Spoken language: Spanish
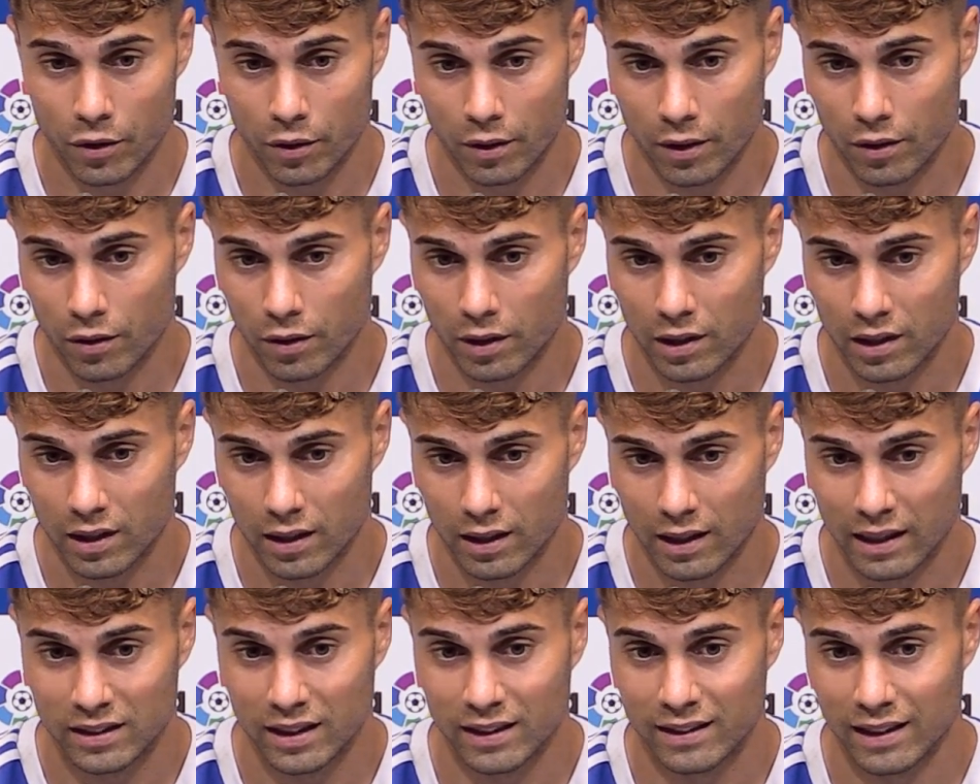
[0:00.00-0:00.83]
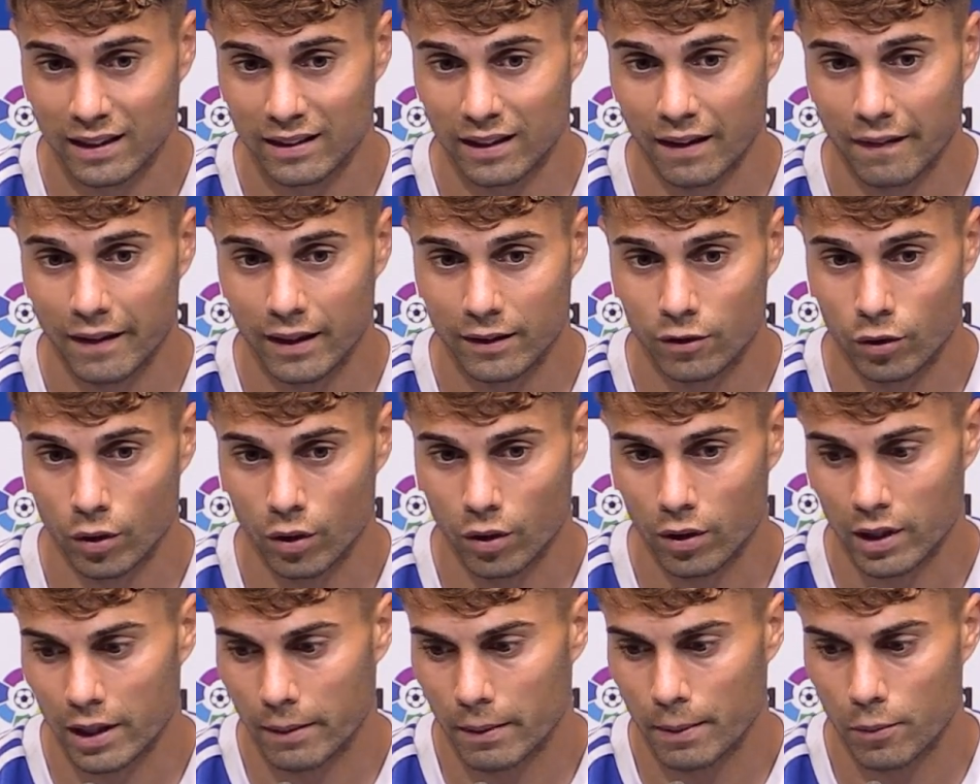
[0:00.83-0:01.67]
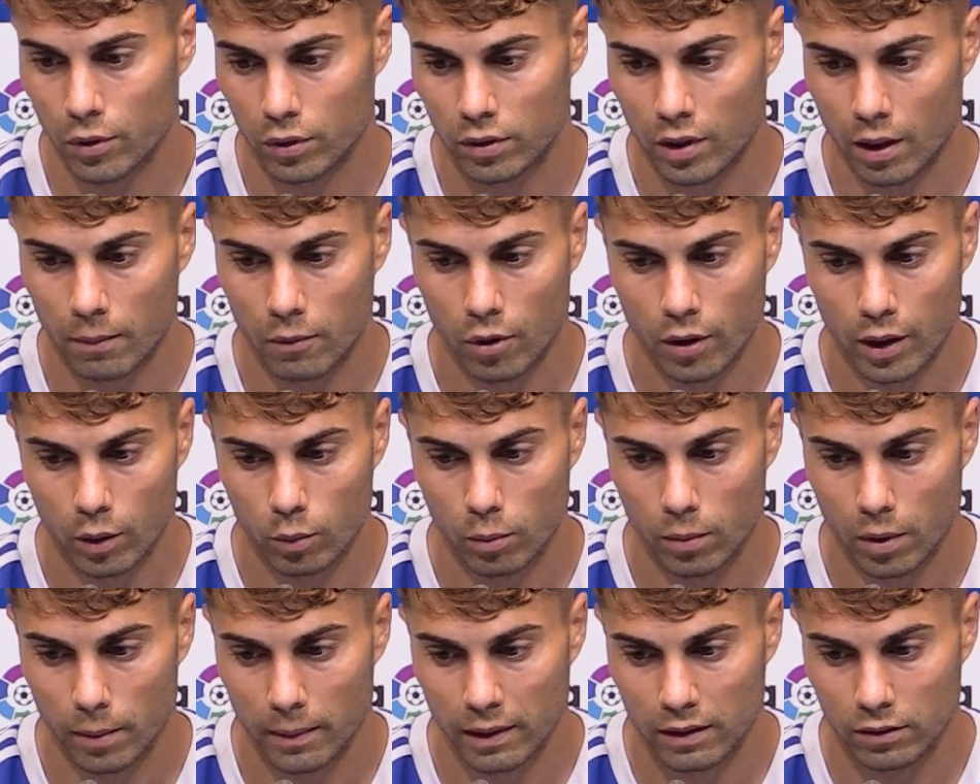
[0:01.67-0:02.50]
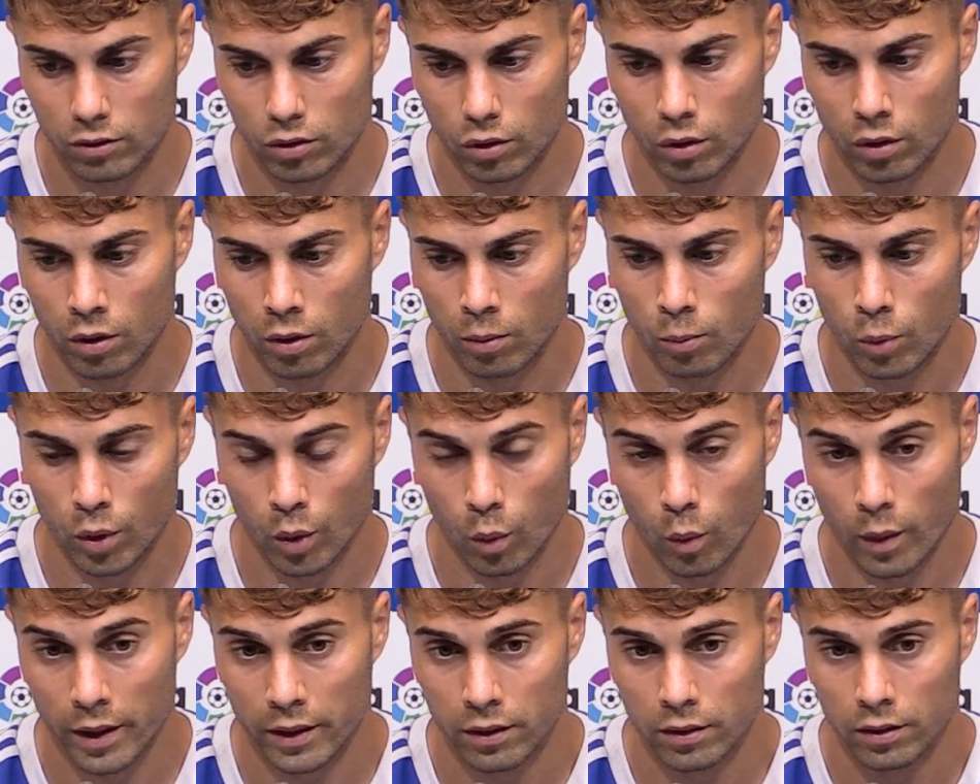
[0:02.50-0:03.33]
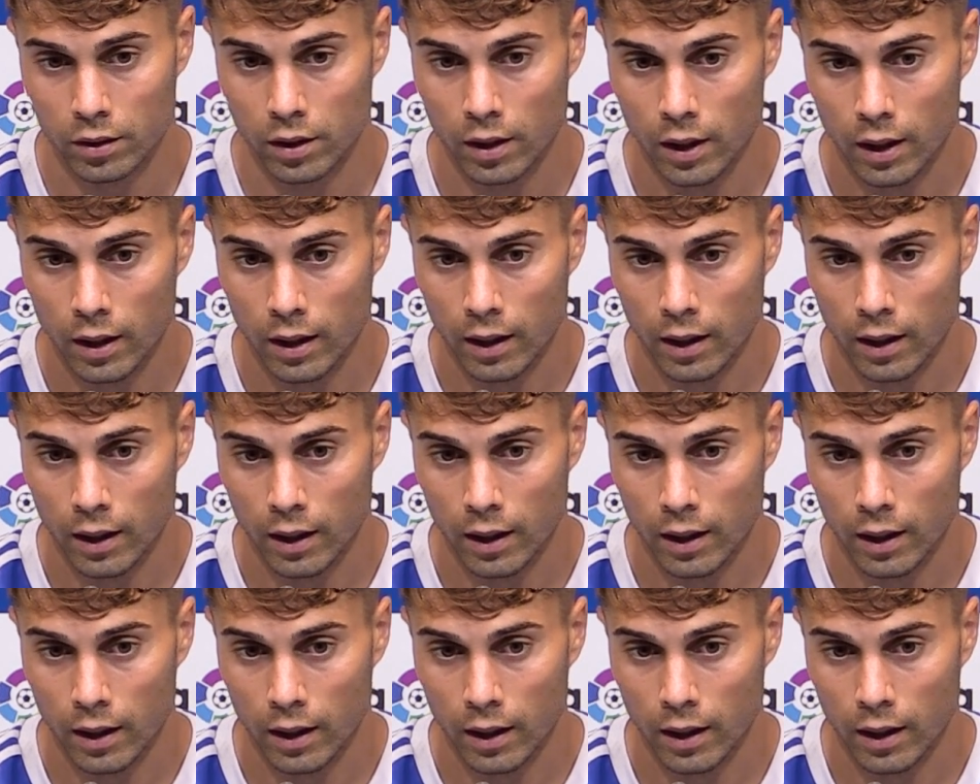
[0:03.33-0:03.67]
Yo creo que, que se trata de esto, ¿no? Ahora mismo estamos en un momento muy bueno.